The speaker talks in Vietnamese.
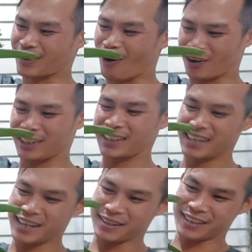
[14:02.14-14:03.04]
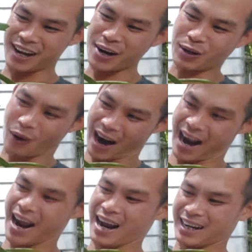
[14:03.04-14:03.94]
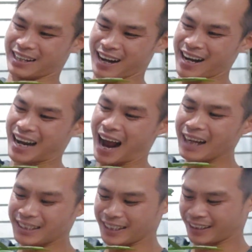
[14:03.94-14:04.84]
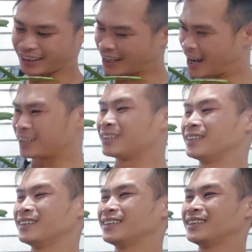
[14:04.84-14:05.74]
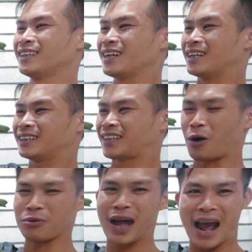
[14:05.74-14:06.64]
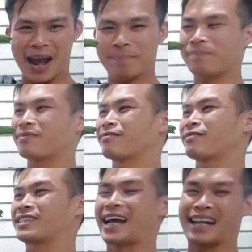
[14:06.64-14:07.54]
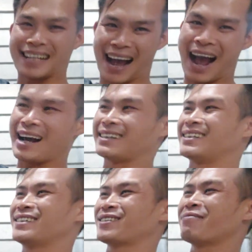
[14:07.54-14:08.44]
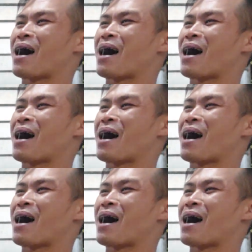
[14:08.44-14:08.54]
trọn dễ khỏe cây lá chỉ thiên trồng đẹp nhẹ nhàng hình số